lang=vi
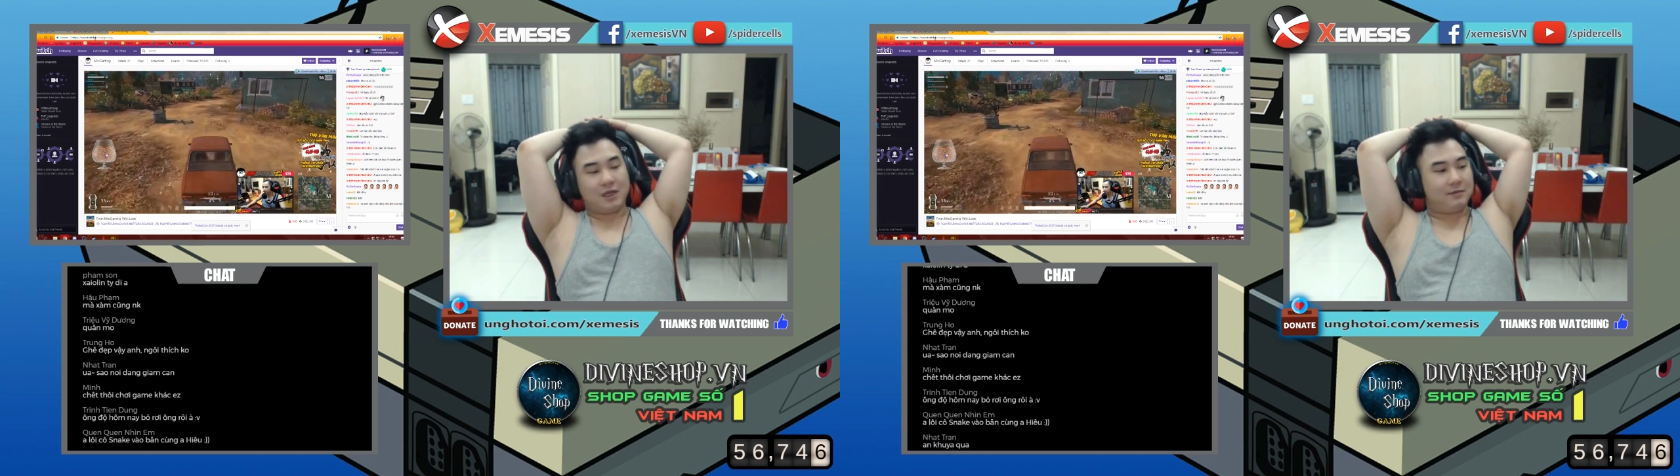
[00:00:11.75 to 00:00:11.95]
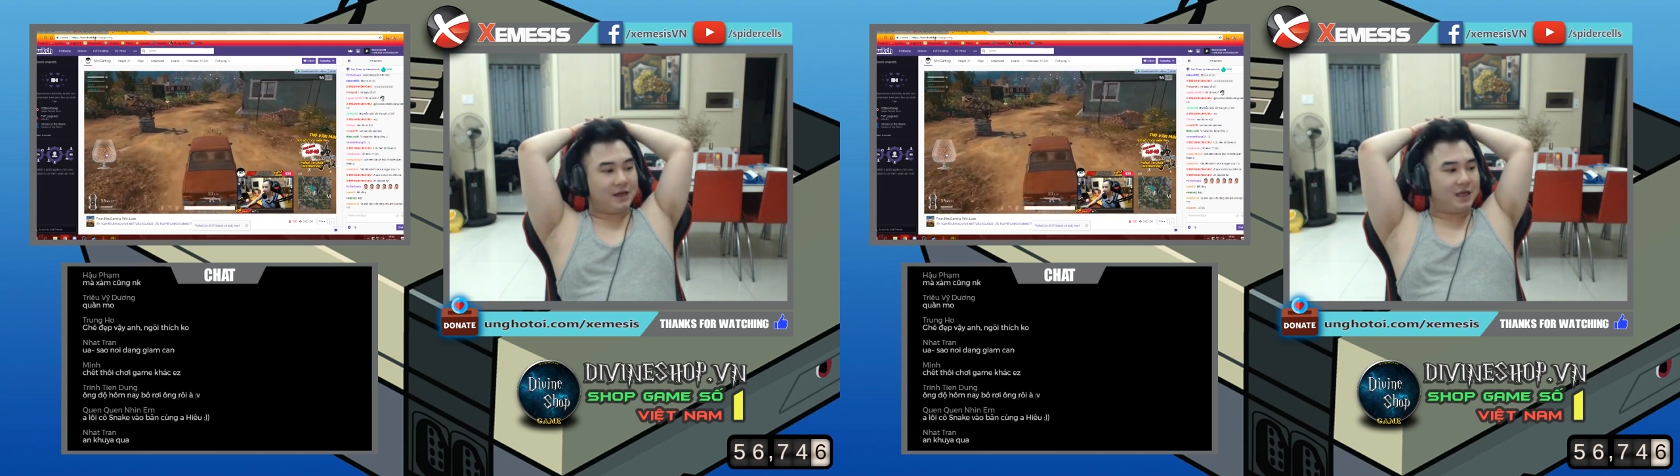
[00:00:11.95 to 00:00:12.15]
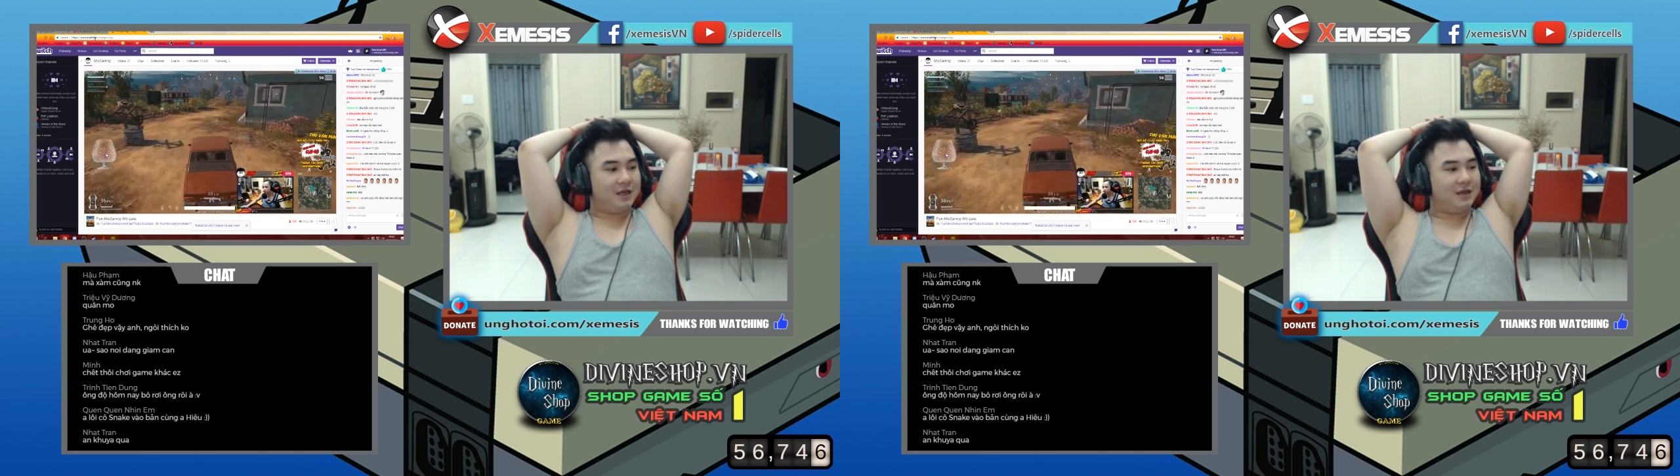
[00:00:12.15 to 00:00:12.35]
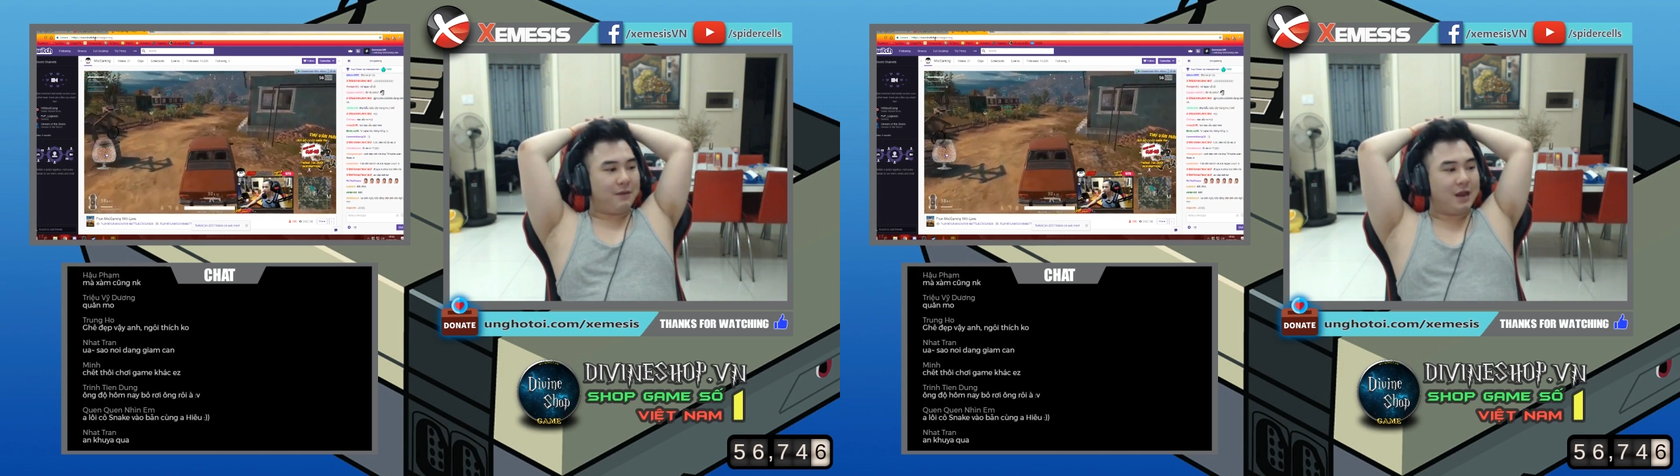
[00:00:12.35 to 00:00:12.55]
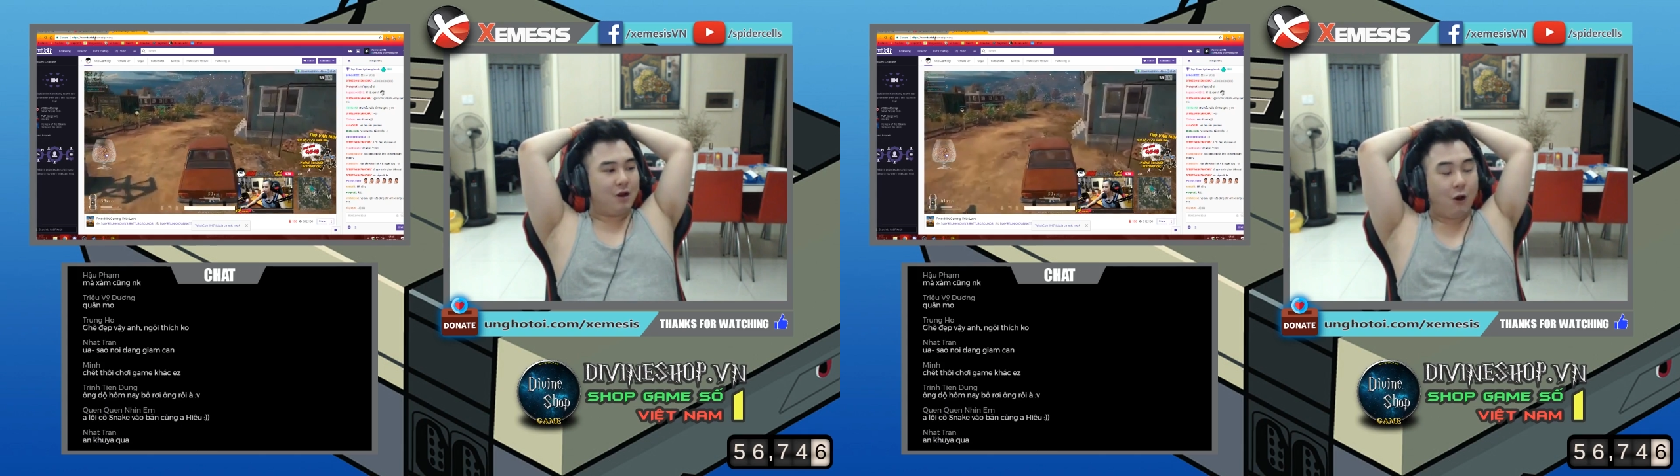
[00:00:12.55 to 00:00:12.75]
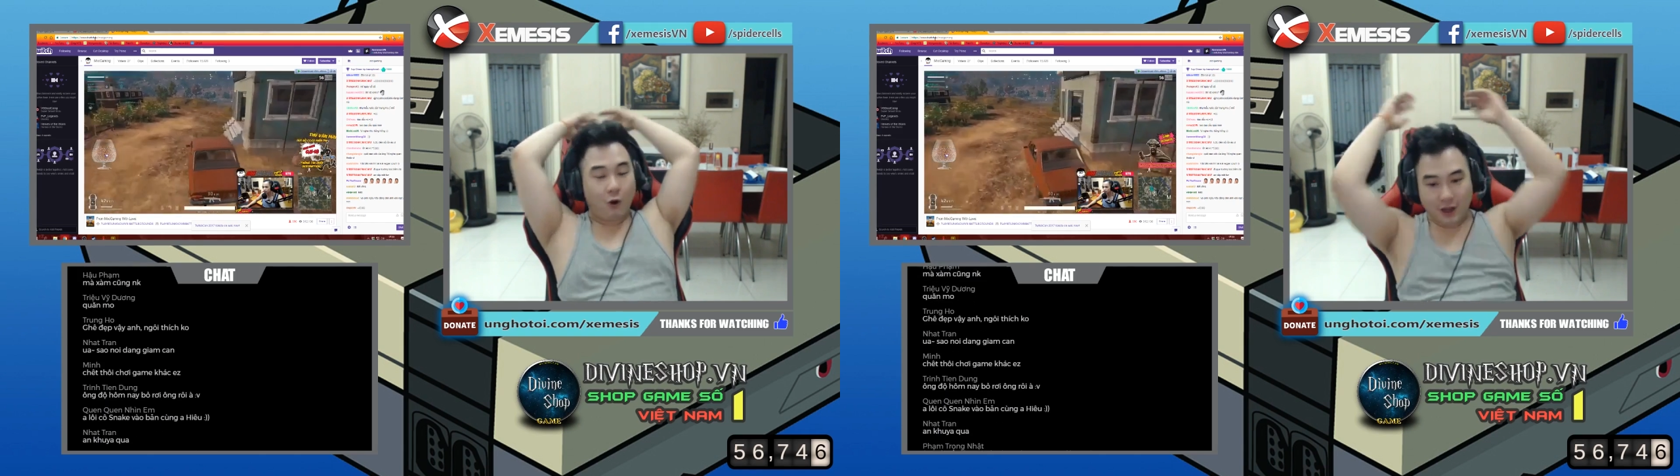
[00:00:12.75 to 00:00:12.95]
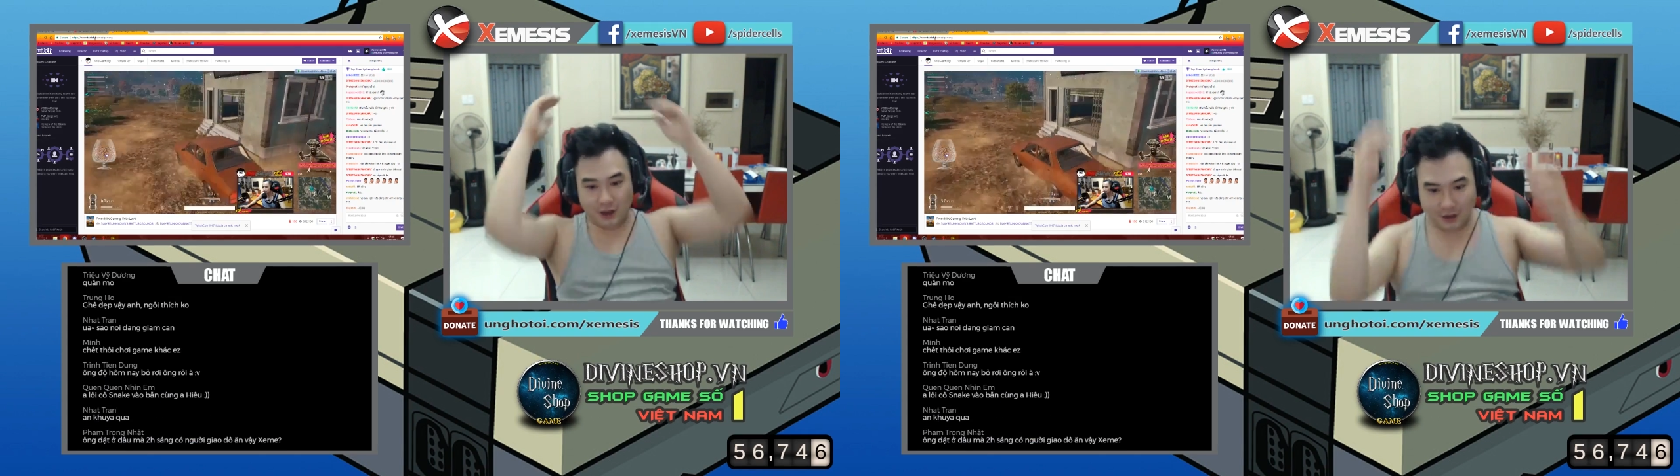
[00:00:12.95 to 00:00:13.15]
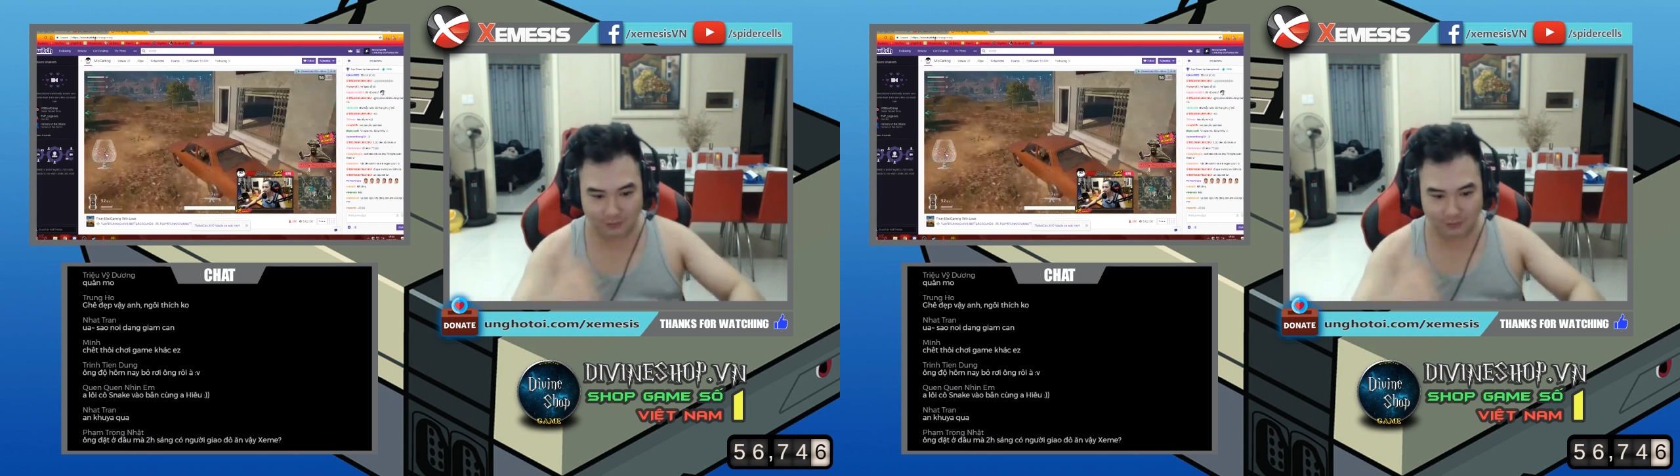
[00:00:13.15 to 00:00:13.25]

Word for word: Các bạn để ý mình ngồi ấy,